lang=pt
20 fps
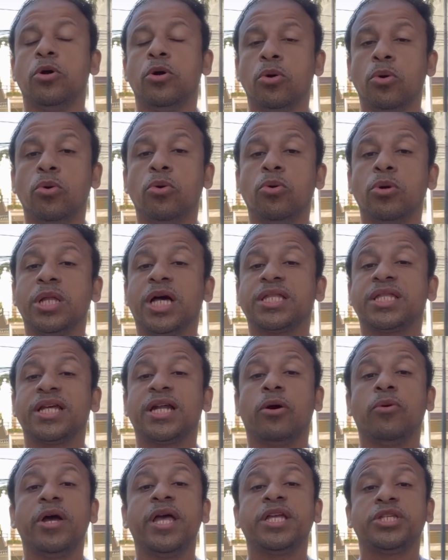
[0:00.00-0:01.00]
o
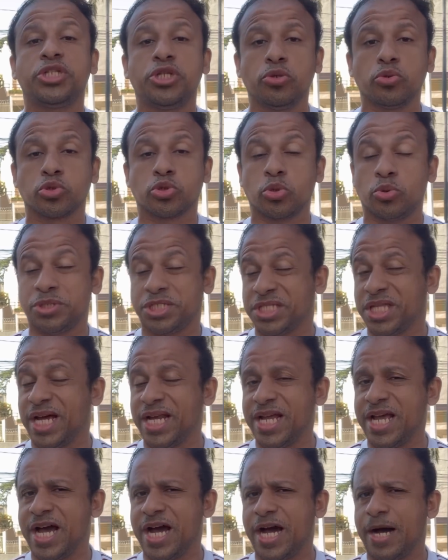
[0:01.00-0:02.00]
lateral Edilson
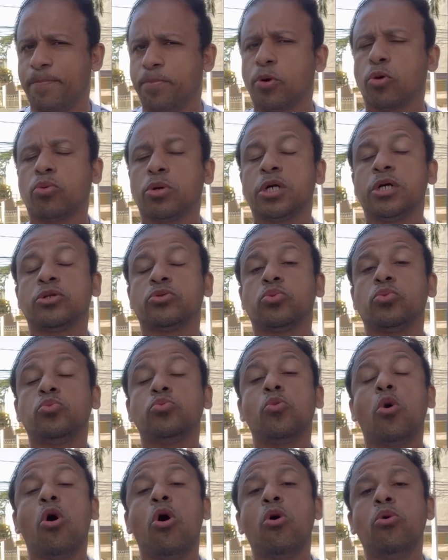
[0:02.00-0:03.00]
estaria procurando
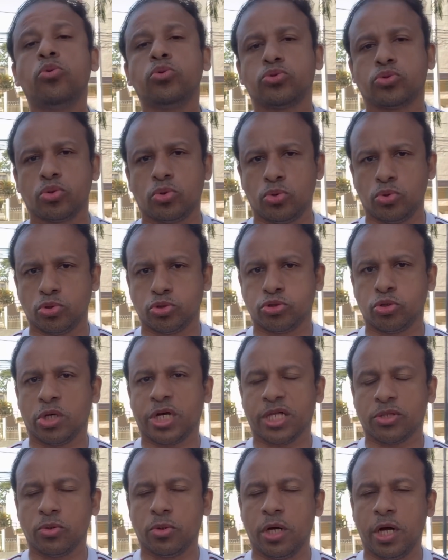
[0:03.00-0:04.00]
um outro
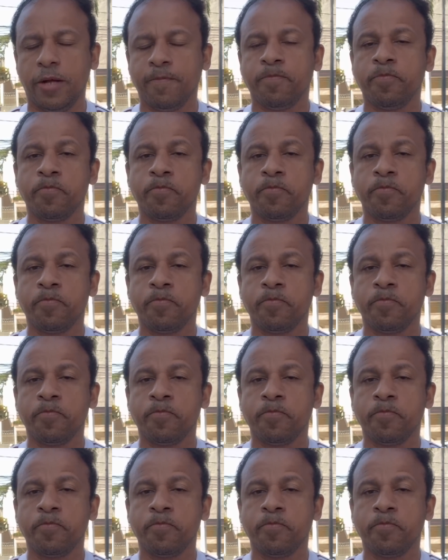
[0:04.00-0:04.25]
jogador